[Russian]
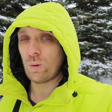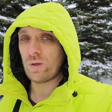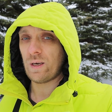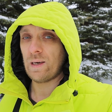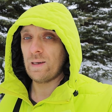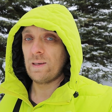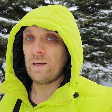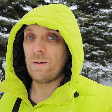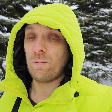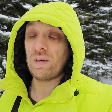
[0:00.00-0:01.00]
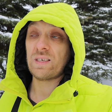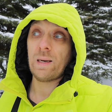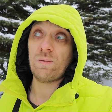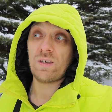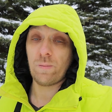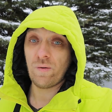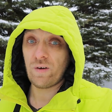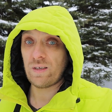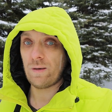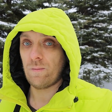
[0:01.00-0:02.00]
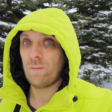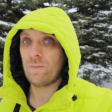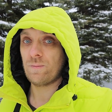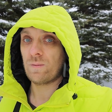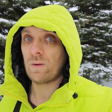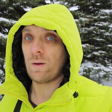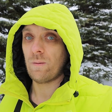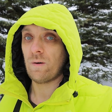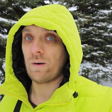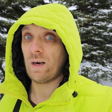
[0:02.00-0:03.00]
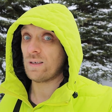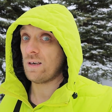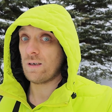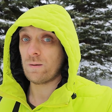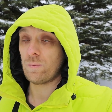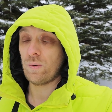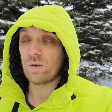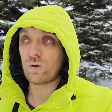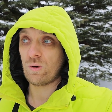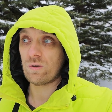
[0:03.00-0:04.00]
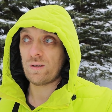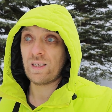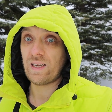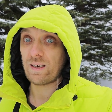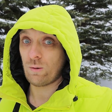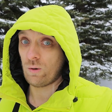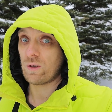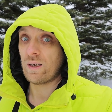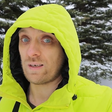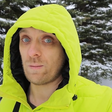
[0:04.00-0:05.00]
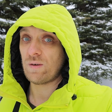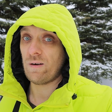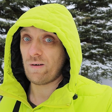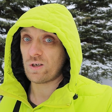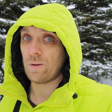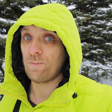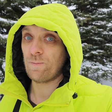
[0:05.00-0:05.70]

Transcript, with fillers: людей, мы сами себе вредим. Казалось бы, что это не так, но это на самом деле важно.